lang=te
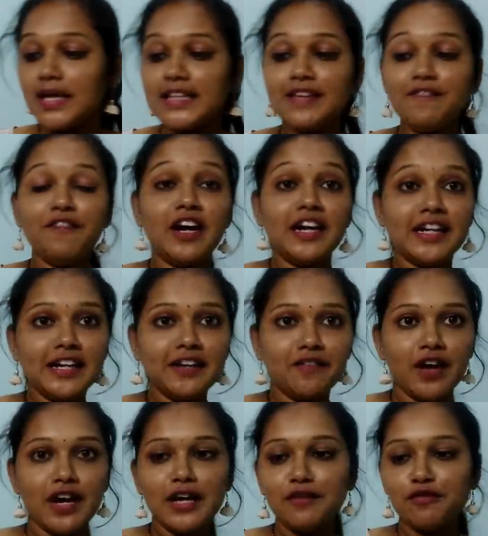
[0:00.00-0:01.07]
ఇది వెట్ అండ్
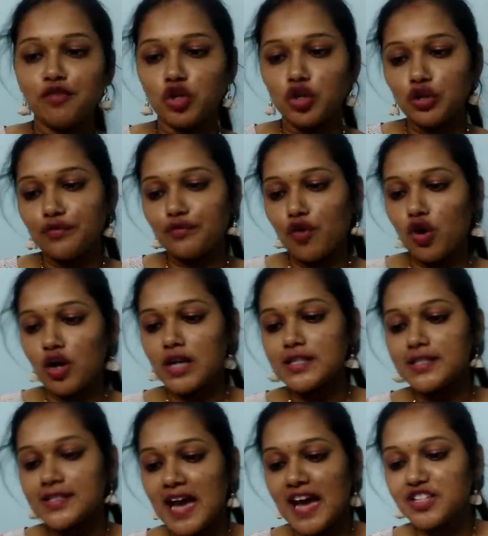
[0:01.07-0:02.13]
వైల్డ్ ఫోటో
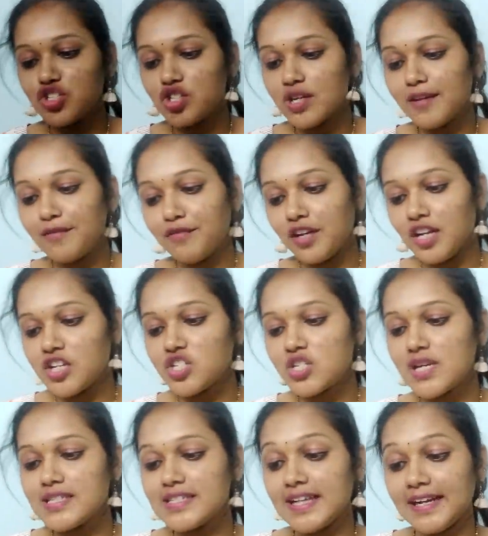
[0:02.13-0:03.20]
ఫోకస్ న్యాచురల్ ఫినిష్
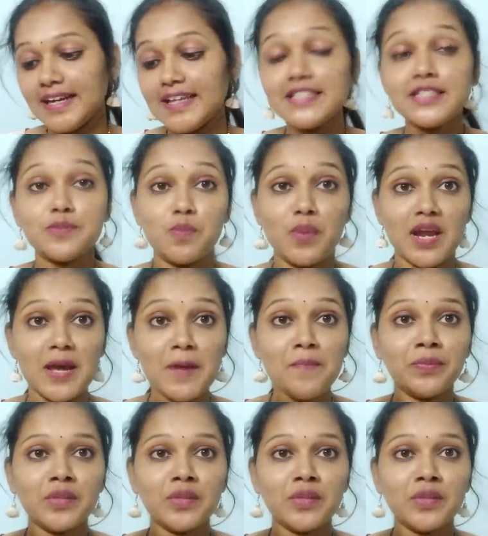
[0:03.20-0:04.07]
సెట్టింగ్ స్ప్రే